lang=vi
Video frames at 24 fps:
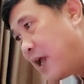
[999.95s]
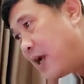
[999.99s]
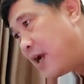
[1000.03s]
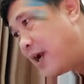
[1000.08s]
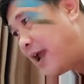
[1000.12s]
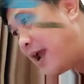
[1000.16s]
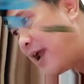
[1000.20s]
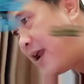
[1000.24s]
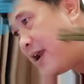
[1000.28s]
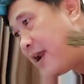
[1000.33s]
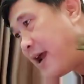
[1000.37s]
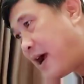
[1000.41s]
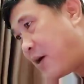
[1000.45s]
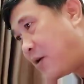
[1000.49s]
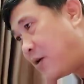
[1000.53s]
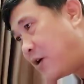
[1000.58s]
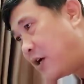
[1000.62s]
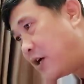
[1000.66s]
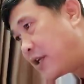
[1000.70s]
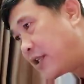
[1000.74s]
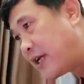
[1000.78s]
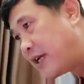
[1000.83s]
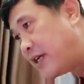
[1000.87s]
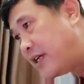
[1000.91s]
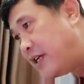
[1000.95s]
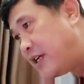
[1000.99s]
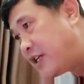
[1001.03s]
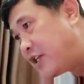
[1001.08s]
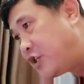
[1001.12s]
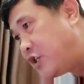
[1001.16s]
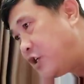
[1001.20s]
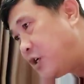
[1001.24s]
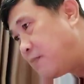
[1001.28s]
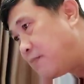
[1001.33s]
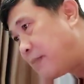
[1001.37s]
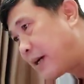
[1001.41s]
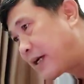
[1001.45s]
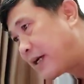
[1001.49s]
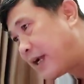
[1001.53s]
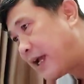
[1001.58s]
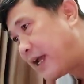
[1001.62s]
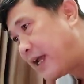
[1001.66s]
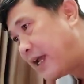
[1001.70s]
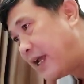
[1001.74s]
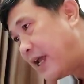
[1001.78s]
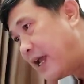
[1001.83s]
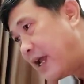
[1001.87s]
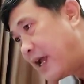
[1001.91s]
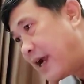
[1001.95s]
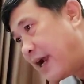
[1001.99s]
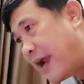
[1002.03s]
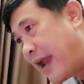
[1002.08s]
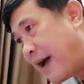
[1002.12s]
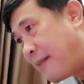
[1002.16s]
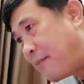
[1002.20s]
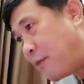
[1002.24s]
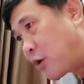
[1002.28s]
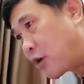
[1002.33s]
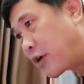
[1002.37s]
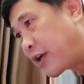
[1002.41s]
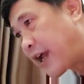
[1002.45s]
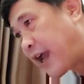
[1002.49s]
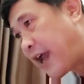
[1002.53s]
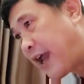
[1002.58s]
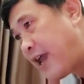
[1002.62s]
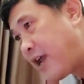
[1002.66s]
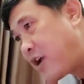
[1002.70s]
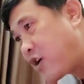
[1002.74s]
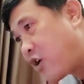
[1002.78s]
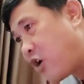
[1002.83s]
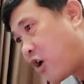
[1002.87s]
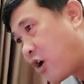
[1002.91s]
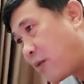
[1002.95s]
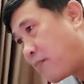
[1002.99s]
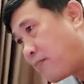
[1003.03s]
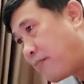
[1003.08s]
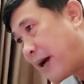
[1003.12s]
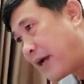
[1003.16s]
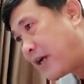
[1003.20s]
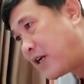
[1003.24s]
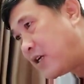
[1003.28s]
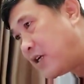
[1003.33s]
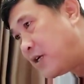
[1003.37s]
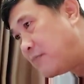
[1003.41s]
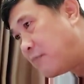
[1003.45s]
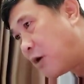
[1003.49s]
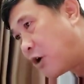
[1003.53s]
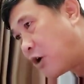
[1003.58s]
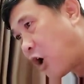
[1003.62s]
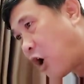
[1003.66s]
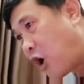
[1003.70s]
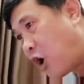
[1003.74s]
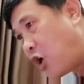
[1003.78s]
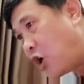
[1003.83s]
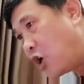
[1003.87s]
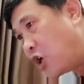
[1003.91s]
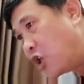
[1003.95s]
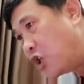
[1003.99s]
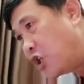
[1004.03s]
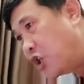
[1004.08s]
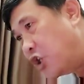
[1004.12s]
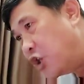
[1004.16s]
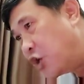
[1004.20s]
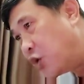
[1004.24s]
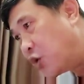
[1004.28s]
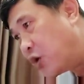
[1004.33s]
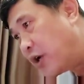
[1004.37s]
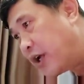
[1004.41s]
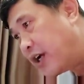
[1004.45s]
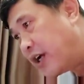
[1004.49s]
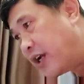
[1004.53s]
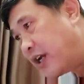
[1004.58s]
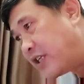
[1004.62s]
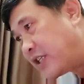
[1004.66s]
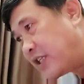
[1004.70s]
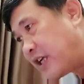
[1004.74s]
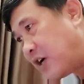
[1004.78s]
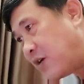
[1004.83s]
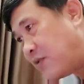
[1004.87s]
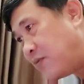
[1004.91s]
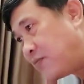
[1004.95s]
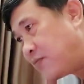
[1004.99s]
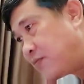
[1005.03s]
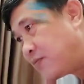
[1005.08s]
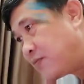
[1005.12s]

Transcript: Lẽ nào người thanh niên trước mặt này là một kẻ còn mạnh hơn bọn họ nhiều lần hay sao?